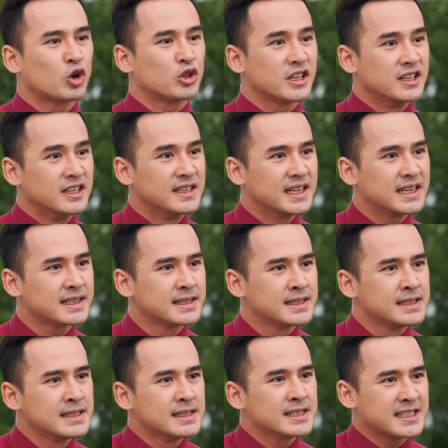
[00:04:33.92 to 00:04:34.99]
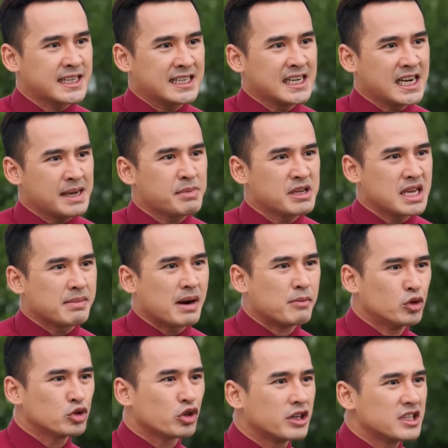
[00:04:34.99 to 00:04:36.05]
coi thường hả Chẳng lẽ bây giờ ba
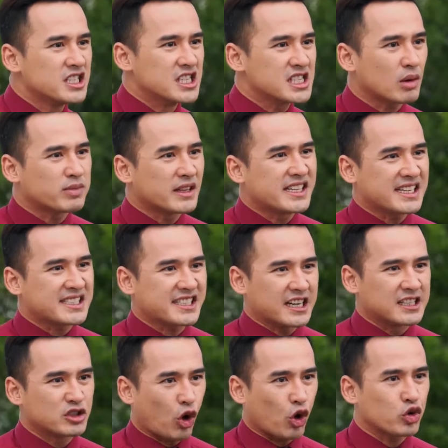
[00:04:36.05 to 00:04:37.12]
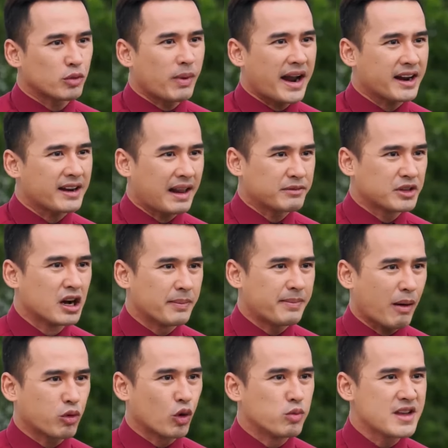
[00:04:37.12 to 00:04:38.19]
muốn tôi đứng giữa công ty dịch trần tội của ba đã làm theo hợp
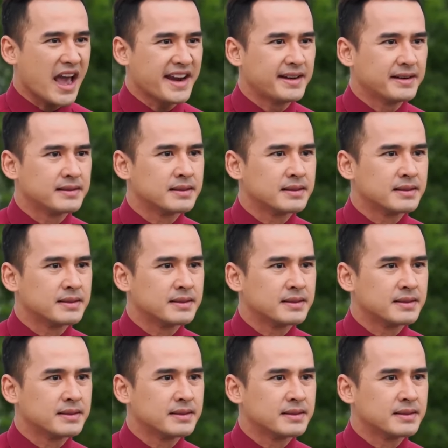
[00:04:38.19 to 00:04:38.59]
đồng của ông Danh